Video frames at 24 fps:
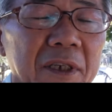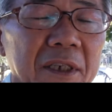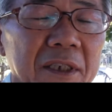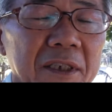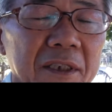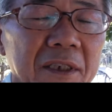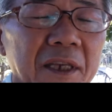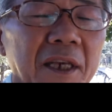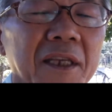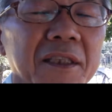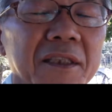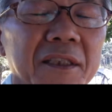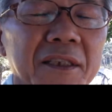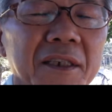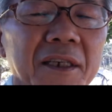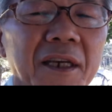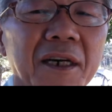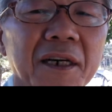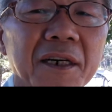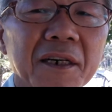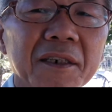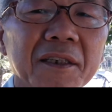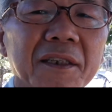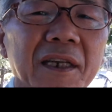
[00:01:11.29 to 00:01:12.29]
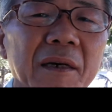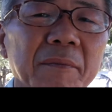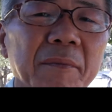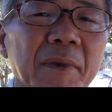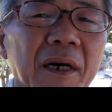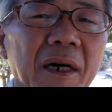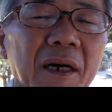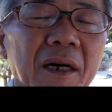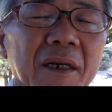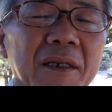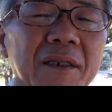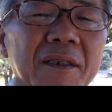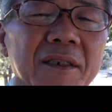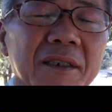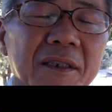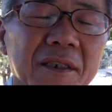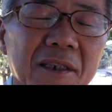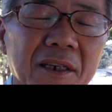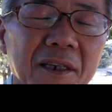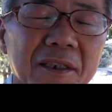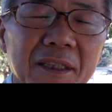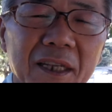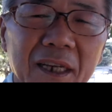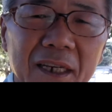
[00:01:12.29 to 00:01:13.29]
기증했으니까 거기서 아마
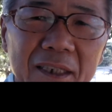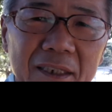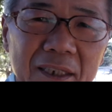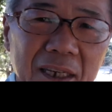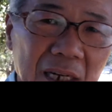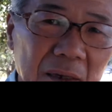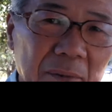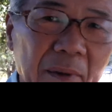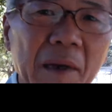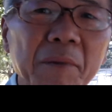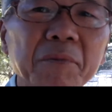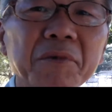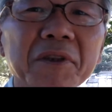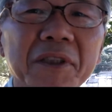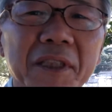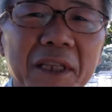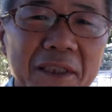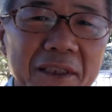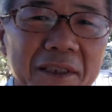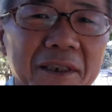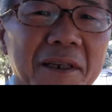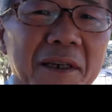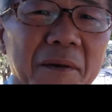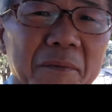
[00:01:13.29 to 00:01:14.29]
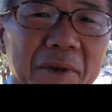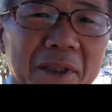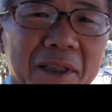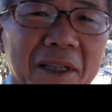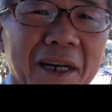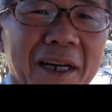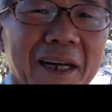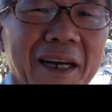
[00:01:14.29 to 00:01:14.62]
적당히 잘 배분이 됐을 겁니다.